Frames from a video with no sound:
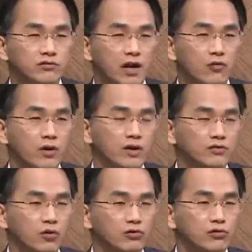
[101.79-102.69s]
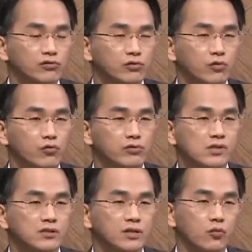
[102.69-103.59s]
장관과 정경심 교수는
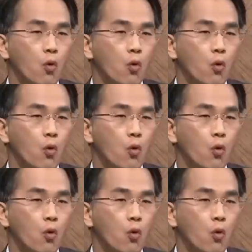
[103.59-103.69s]
일단